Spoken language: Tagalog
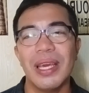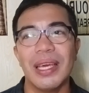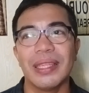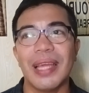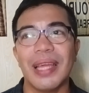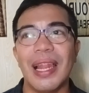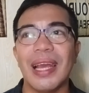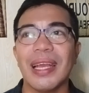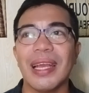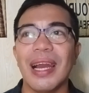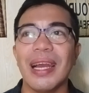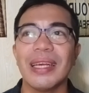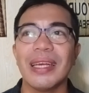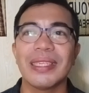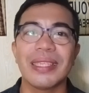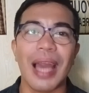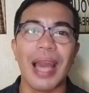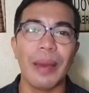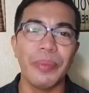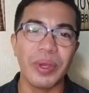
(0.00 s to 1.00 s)
Talagang
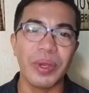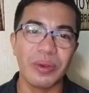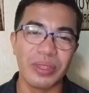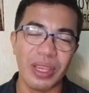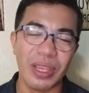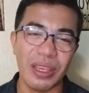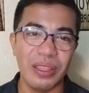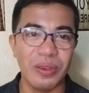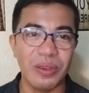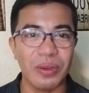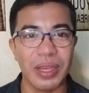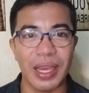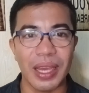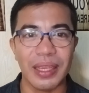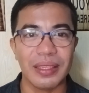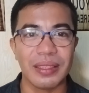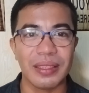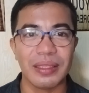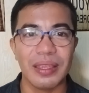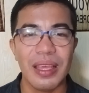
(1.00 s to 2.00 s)
sabi ko sa inyo
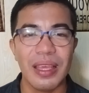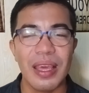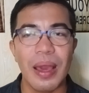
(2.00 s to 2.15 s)
guys,